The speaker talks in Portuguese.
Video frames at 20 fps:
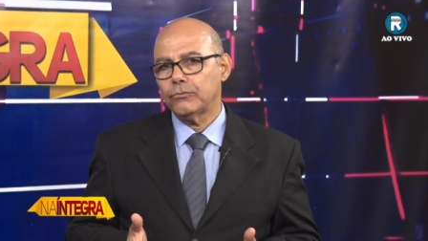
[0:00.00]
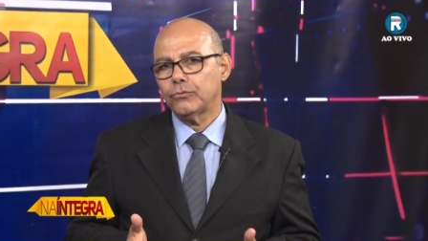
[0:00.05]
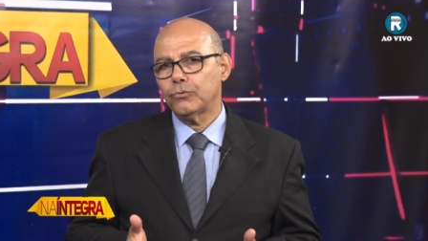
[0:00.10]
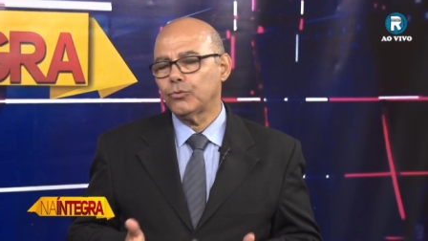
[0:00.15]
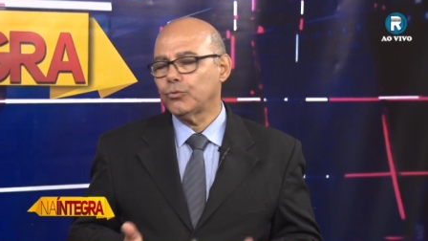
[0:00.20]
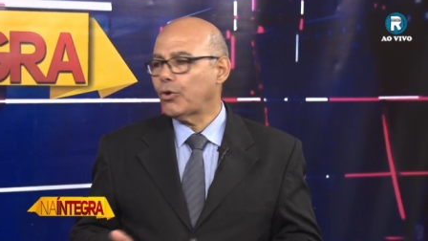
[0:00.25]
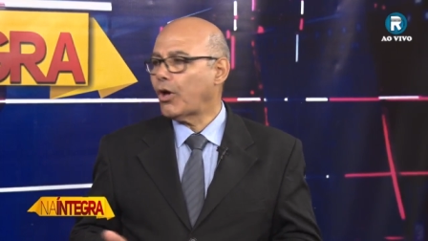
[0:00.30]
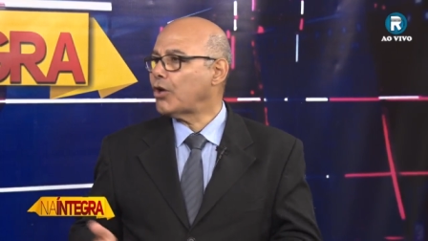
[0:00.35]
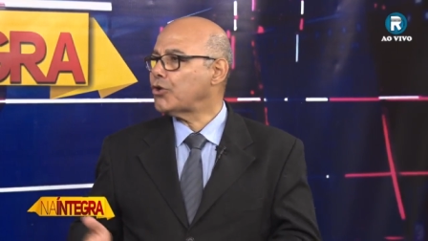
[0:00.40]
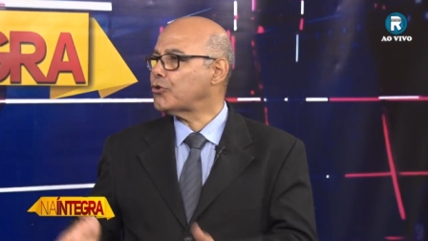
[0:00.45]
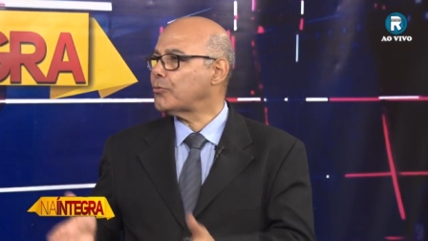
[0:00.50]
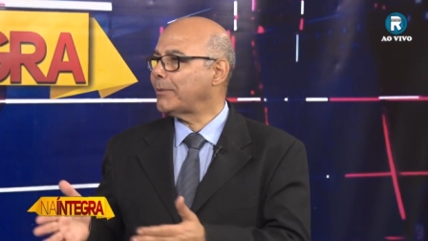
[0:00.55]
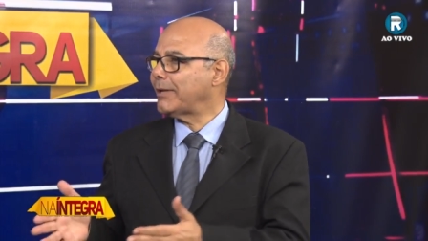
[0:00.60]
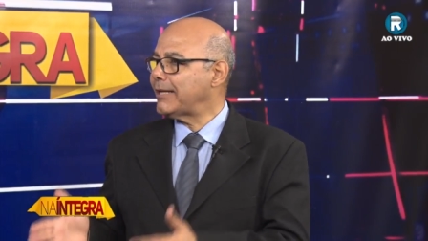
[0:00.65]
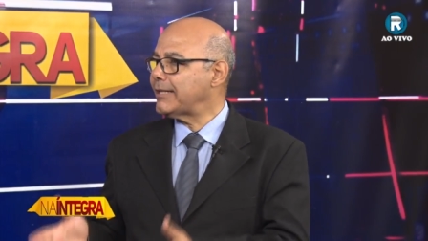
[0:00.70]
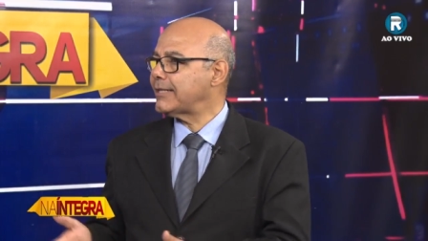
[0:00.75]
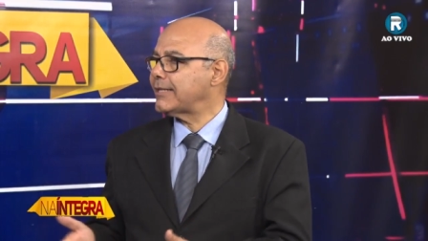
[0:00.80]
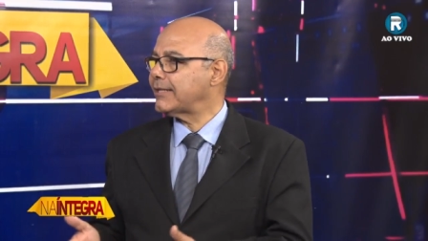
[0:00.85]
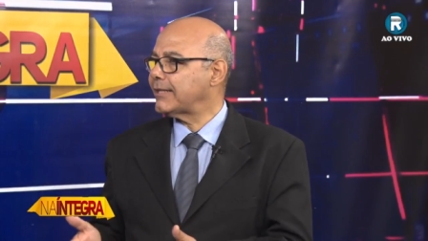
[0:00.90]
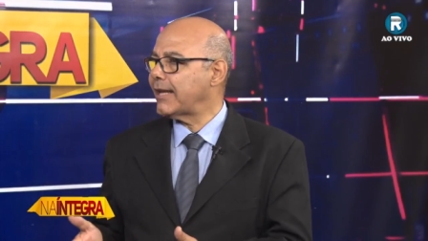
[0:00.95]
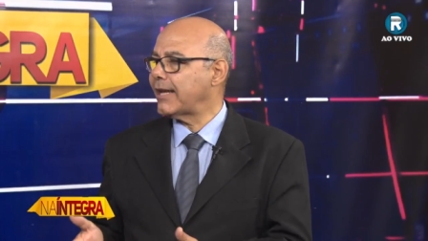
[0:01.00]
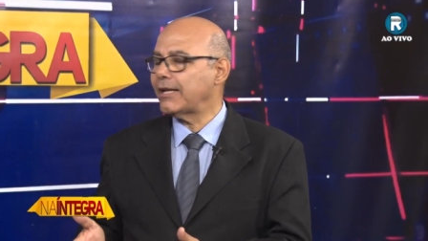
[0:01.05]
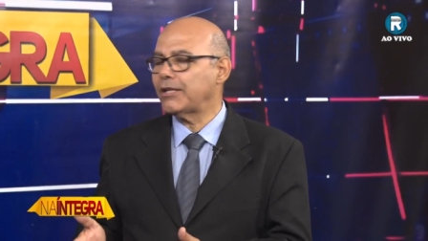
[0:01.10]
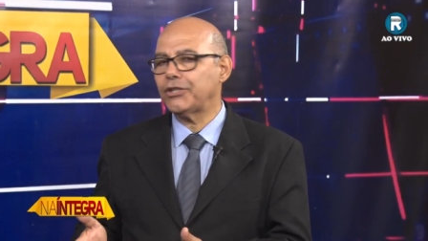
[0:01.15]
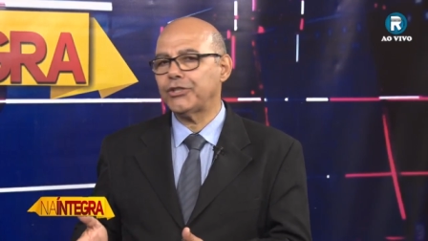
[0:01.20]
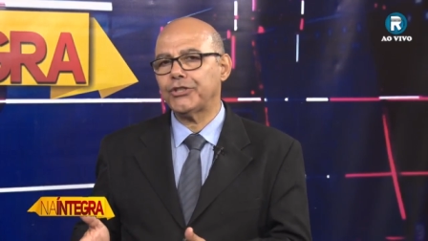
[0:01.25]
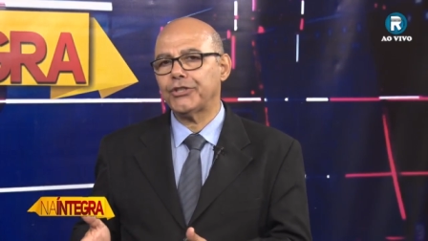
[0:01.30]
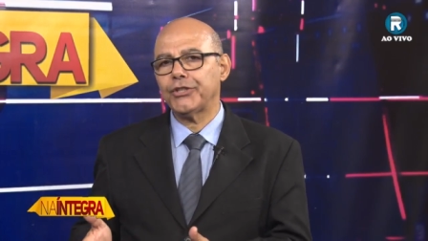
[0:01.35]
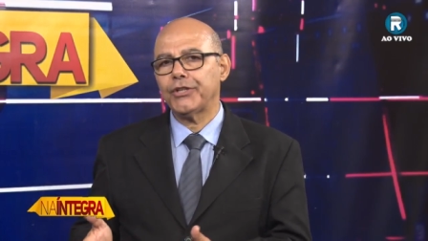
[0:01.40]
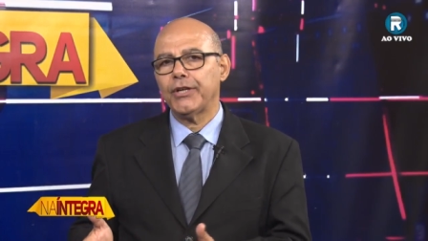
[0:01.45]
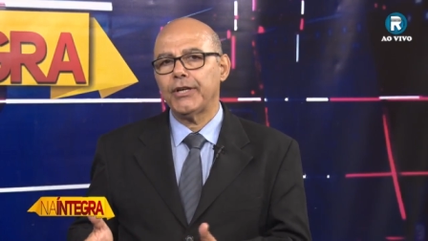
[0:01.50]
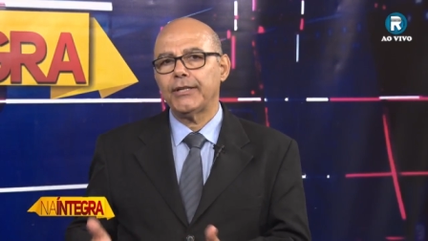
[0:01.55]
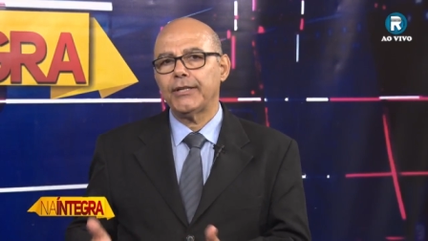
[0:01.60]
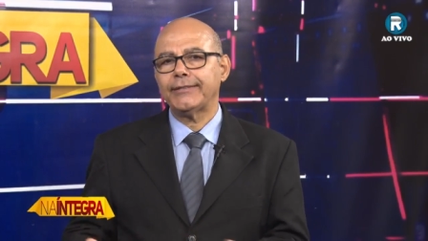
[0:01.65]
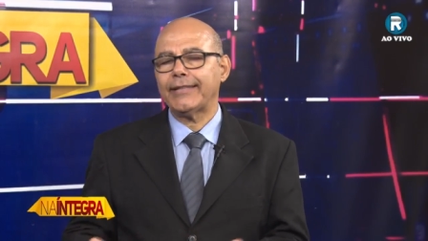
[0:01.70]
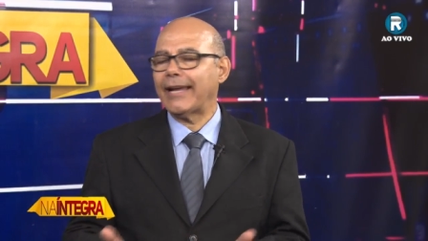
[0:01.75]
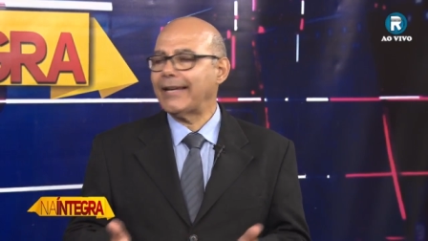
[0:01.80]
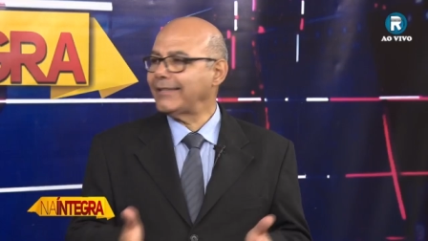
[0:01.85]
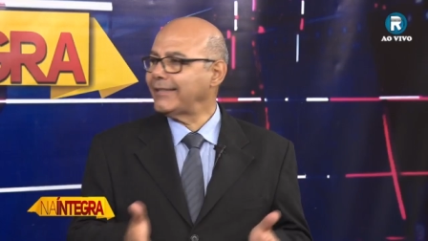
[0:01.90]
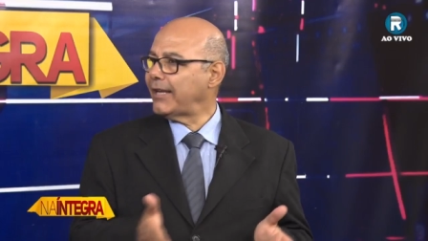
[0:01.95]
o nosso presidente
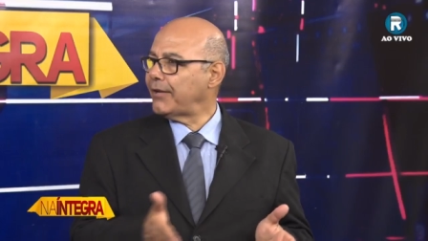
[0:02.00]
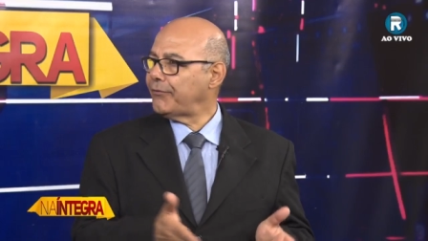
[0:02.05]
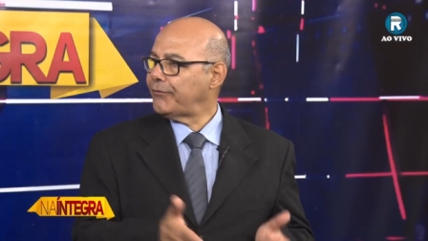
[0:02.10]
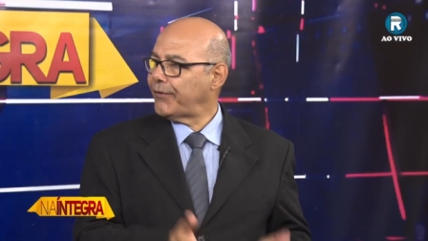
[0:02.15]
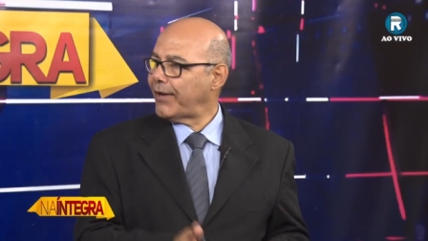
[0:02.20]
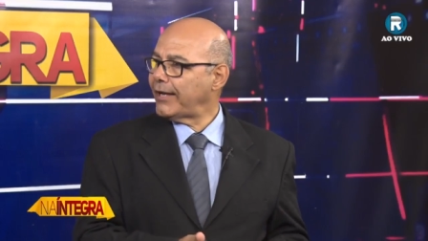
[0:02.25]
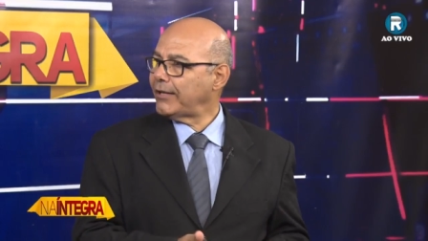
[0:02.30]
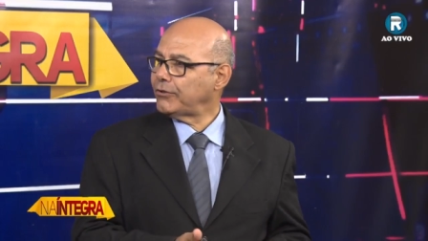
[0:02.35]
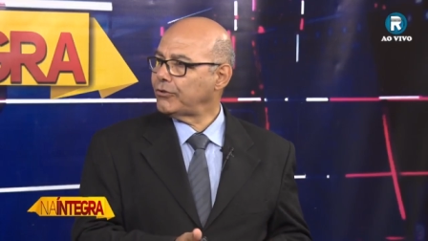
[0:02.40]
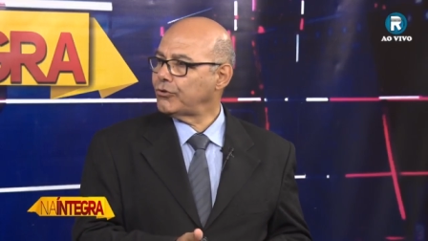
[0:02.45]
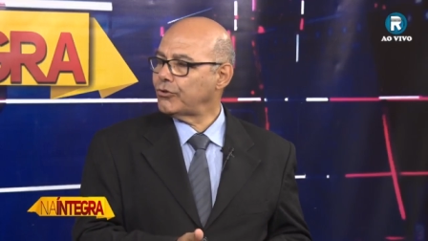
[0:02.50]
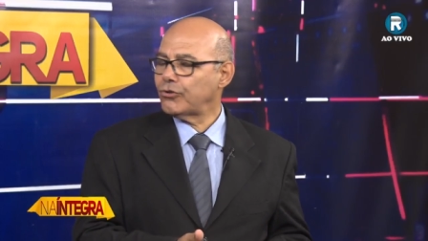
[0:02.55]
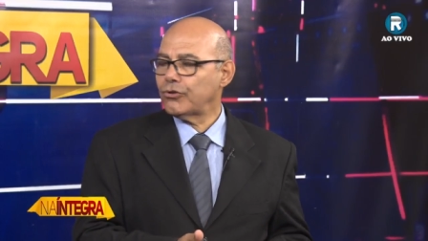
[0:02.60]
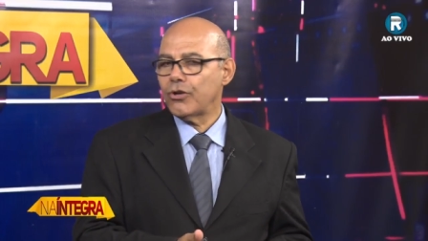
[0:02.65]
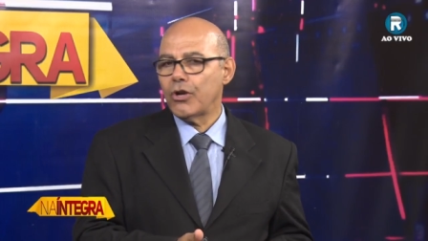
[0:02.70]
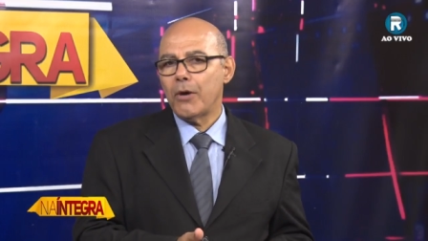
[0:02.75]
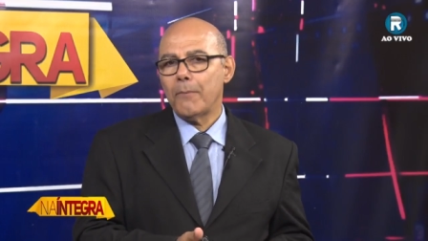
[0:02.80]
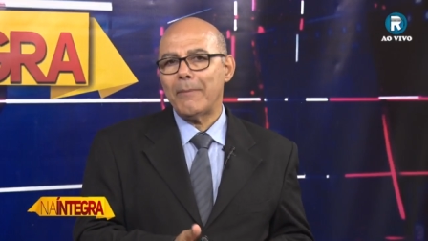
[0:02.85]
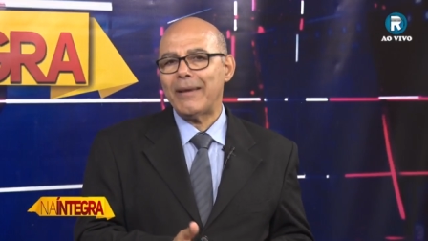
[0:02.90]
tem defeitos,